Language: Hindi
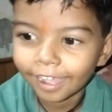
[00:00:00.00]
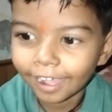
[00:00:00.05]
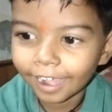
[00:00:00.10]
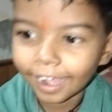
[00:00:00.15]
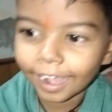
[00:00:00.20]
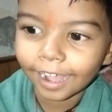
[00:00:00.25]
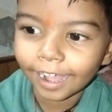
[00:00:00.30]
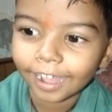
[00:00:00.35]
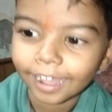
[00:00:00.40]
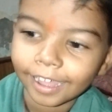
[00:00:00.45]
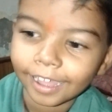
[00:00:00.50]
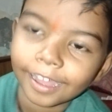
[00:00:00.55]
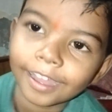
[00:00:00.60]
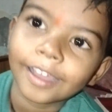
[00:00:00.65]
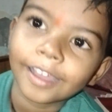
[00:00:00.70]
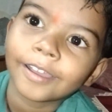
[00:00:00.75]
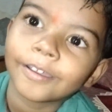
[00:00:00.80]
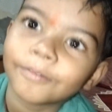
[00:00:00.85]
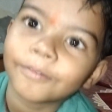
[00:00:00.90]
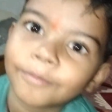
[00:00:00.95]
तो स्कूल नहीं जाओगे
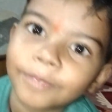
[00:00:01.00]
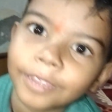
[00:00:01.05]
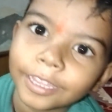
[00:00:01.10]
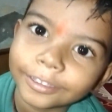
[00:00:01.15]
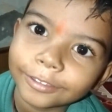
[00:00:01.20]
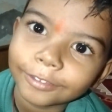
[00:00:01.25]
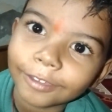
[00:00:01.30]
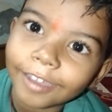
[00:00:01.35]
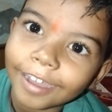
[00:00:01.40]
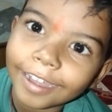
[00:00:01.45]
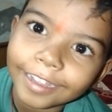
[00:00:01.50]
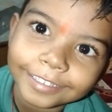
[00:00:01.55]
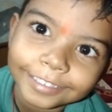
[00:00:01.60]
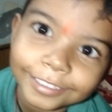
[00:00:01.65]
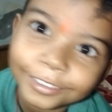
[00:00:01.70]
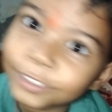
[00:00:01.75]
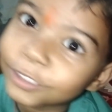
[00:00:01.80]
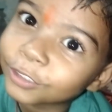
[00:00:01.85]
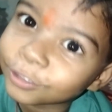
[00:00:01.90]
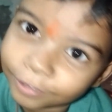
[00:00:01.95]
आज मैं तो आज
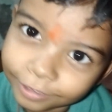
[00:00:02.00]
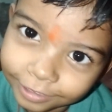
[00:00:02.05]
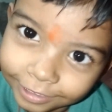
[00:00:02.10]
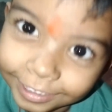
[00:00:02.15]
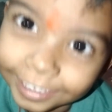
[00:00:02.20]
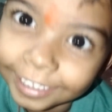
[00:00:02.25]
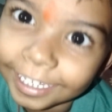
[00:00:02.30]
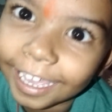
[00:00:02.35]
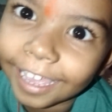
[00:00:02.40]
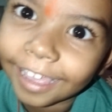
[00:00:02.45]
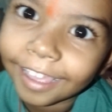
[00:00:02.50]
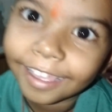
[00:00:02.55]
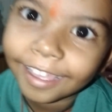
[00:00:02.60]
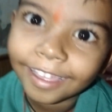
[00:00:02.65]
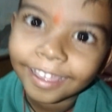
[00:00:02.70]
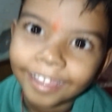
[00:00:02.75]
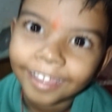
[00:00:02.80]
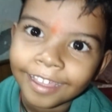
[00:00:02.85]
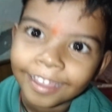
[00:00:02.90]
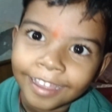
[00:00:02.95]
छुट्टी है
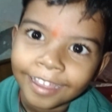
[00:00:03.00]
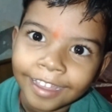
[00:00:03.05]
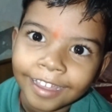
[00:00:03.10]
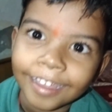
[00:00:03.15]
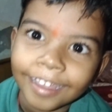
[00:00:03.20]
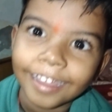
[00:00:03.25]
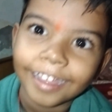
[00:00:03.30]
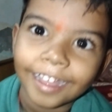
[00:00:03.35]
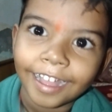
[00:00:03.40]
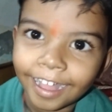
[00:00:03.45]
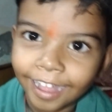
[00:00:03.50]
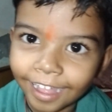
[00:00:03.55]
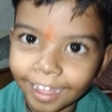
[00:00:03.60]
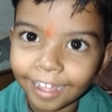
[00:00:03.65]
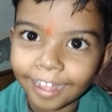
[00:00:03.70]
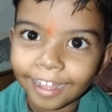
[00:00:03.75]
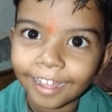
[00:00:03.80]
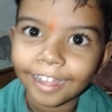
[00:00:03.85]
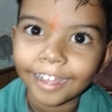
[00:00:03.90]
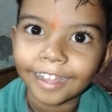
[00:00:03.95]
छुट्टी है हाँ।
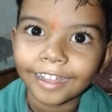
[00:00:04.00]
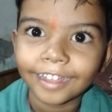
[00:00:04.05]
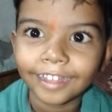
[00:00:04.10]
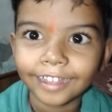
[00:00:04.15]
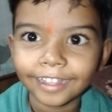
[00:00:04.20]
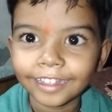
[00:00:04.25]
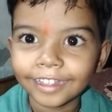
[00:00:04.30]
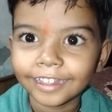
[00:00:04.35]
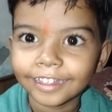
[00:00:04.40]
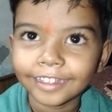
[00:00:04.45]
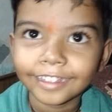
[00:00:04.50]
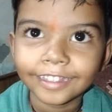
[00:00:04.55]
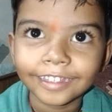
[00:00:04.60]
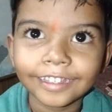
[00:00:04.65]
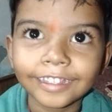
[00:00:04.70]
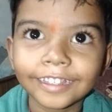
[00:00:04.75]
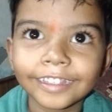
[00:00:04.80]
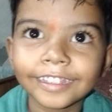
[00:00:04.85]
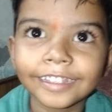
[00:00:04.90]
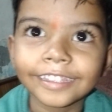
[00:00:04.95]
क्यों
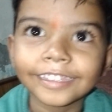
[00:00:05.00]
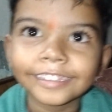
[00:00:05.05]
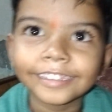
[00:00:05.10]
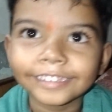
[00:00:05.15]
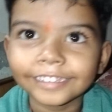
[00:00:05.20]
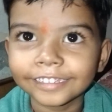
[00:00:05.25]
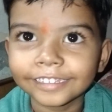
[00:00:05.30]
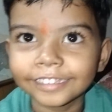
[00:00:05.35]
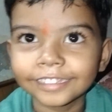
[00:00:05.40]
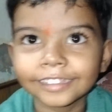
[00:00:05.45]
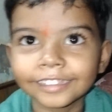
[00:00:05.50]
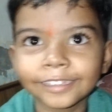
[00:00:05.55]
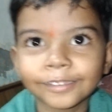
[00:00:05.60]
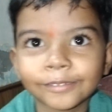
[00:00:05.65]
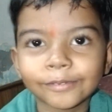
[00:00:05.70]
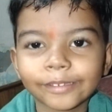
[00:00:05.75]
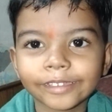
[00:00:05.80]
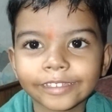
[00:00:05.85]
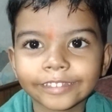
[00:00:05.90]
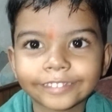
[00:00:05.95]
इसलिए
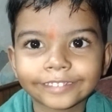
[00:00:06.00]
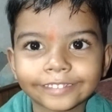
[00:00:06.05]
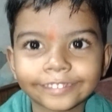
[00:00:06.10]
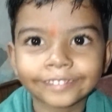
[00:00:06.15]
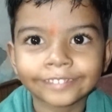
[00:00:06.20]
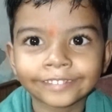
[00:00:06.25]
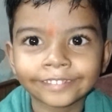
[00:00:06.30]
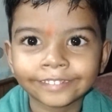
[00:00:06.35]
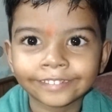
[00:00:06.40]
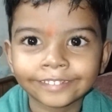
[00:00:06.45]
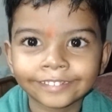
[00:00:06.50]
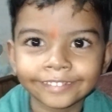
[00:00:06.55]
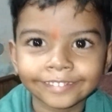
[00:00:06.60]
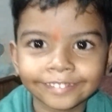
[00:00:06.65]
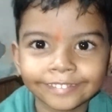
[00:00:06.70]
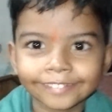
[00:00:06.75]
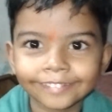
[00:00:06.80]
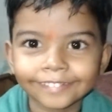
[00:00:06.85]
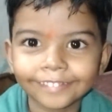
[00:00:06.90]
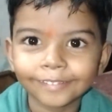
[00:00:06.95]
मैं
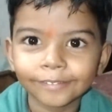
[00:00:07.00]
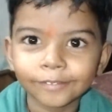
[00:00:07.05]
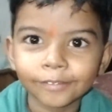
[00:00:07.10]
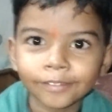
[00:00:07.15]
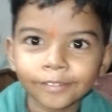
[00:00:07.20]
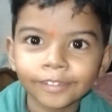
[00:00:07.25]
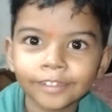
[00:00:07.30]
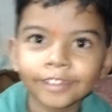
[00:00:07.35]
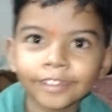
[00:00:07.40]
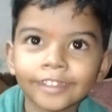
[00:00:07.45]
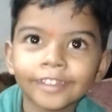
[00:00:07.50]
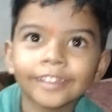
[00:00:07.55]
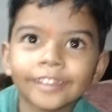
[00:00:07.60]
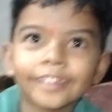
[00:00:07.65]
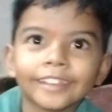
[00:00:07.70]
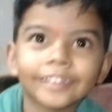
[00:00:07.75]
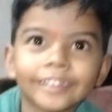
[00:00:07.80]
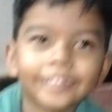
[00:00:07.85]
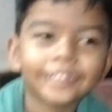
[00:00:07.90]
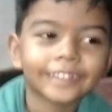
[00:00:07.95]
खुश हो आप छुट्टी
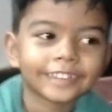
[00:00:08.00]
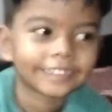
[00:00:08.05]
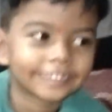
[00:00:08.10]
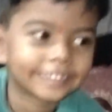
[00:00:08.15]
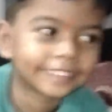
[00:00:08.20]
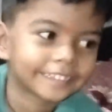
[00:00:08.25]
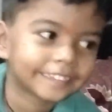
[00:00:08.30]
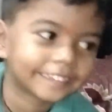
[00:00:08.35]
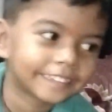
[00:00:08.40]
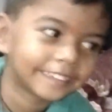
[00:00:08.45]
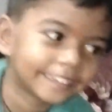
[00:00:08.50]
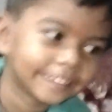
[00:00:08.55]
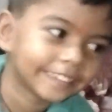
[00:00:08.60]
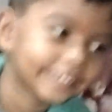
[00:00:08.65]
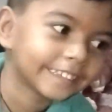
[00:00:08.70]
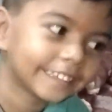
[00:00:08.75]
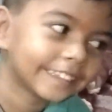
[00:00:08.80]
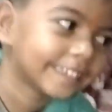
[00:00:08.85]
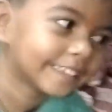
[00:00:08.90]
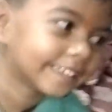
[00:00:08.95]
होते हो अरे बेटा
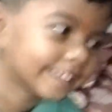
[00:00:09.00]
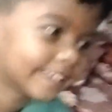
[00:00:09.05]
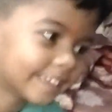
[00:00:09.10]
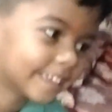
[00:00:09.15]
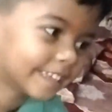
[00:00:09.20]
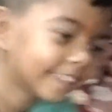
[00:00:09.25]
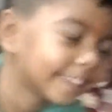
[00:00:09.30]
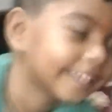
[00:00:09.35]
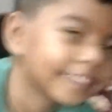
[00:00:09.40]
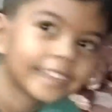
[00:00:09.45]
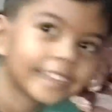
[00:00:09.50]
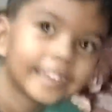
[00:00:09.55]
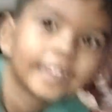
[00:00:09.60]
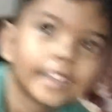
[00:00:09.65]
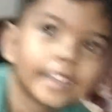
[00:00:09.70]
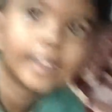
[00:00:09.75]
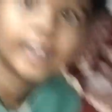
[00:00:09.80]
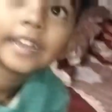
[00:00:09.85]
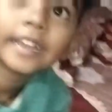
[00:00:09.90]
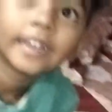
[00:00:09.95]
पढ़ाई करके खुश होते हो
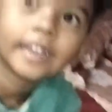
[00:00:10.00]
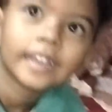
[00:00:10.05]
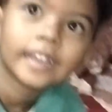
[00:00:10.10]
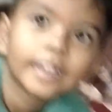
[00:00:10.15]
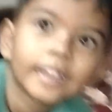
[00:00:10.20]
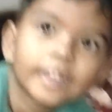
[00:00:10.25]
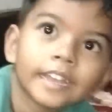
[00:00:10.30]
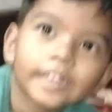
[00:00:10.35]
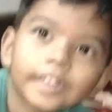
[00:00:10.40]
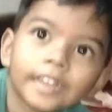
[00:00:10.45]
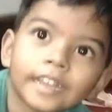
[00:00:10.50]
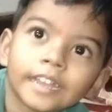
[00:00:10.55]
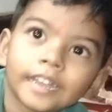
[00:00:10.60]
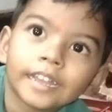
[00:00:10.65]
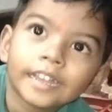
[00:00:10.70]
छुट्टी करके खुश नहीं होना